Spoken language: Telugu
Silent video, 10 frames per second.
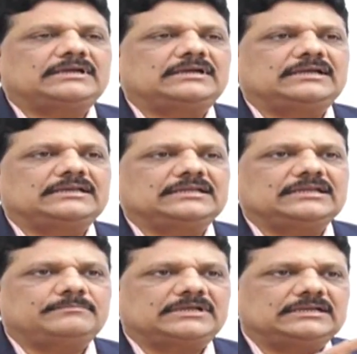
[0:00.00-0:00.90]

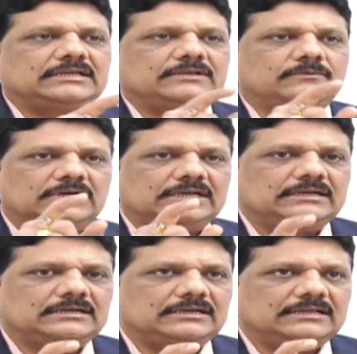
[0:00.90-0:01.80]
పెరగడానికి మనకి
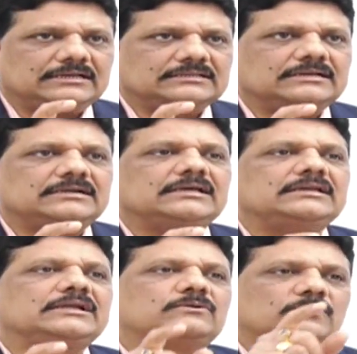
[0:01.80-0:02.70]
ఒకటేంటంటే రక్త
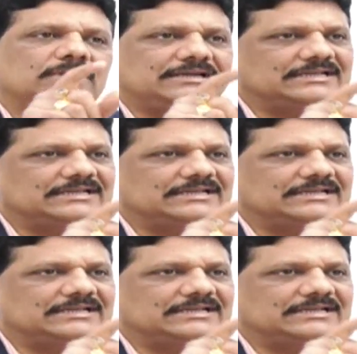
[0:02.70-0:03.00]
కణాలు ఎక్కువగా